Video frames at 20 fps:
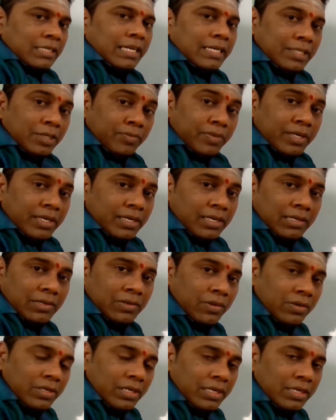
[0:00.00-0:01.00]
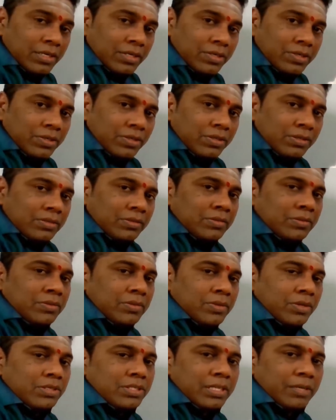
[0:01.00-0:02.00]
எட்டு பன்னெண்டுல கோள்கள் இருக்கும்
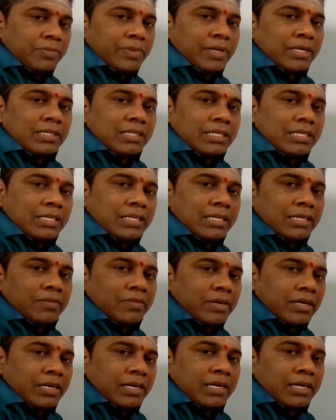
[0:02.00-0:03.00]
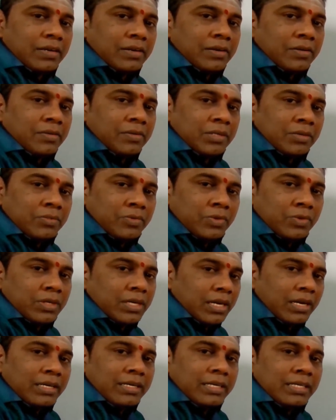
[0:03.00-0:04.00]
ஒரு சில பேர்த்துக்கு அந்த மூணு
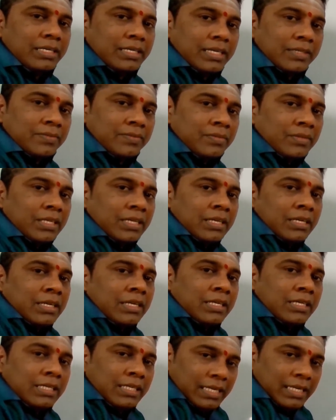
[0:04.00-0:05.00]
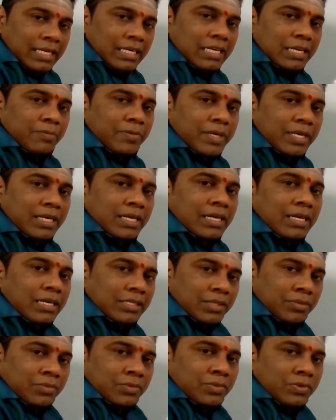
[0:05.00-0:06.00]
ஆறுல இருக்காது இங்க என்ன அப்படின்னா
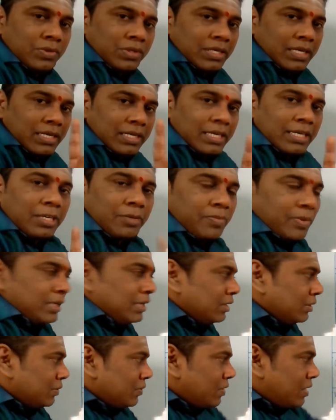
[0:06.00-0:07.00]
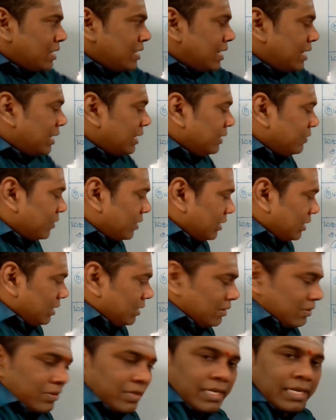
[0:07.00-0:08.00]
அந்த மூணு ஆறு எட்டு பன்னெண்டுக்குள்ளேயே
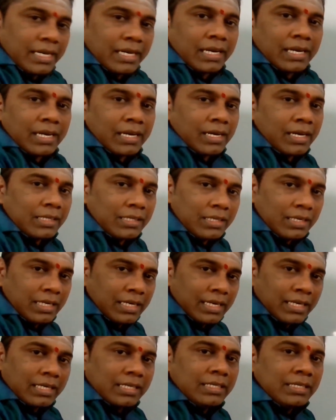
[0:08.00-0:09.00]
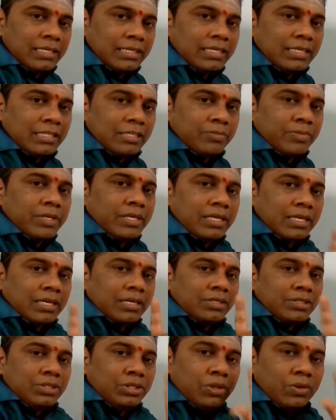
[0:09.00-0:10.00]
இவர்களுடைய அந்த கணக்கு இருக்குது அப்படின்னா
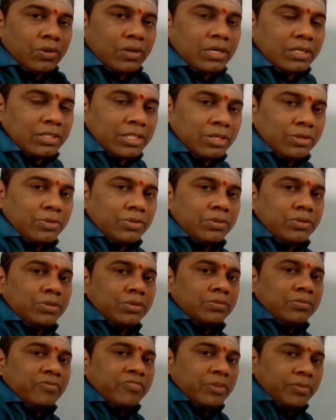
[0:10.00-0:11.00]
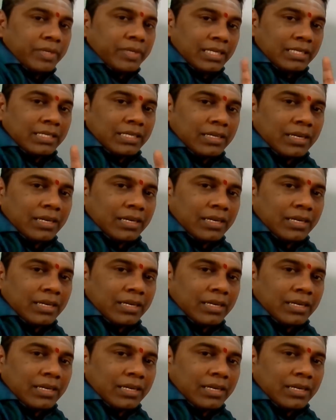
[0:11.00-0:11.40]
யோகத்தை கொடுக்கும் விபரீத